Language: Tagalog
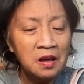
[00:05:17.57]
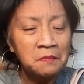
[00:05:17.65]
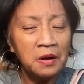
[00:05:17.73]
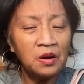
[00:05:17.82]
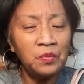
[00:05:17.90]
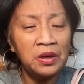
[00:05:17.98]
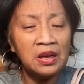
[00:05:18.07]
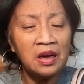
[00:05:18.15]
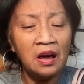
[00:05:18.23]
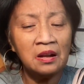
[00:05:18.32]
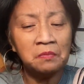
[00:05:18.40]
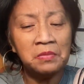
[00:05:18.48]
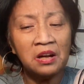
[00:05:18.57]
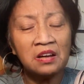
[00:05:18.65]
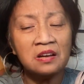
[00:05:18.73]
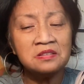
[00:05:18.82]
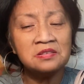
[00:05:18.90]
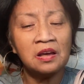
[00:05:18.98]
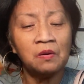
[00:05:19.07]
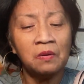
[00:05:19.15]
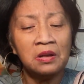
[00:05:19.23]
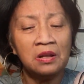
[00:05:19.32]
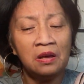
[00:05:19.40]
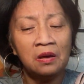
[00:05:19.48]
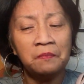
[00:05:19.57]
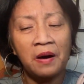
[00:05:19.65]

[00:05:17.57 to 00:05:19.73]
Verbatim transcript: Pag weekend naman kasi pwede yun.